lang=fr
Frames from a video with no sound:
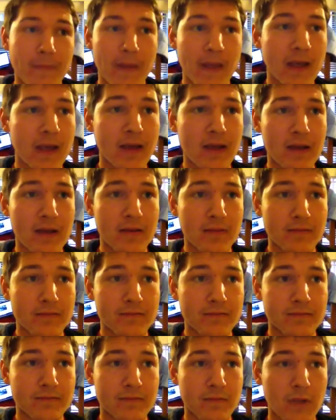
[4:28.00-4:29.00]
et
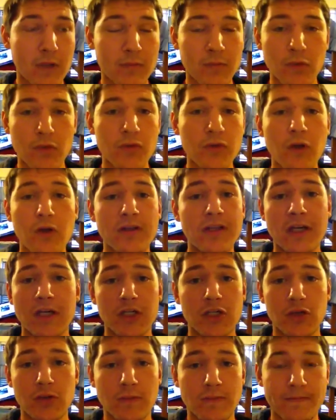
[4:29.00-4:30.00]
beaucoup d'autres
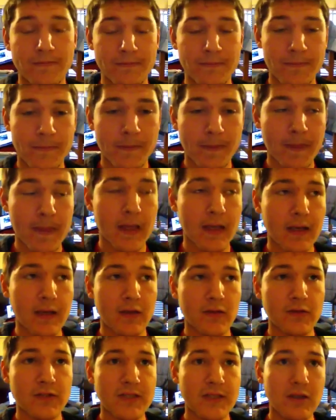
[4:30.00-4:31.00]
gens.
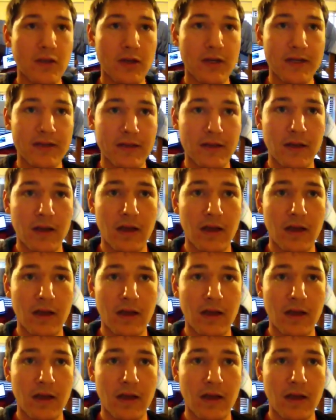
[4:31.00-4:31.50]
Et aussi, on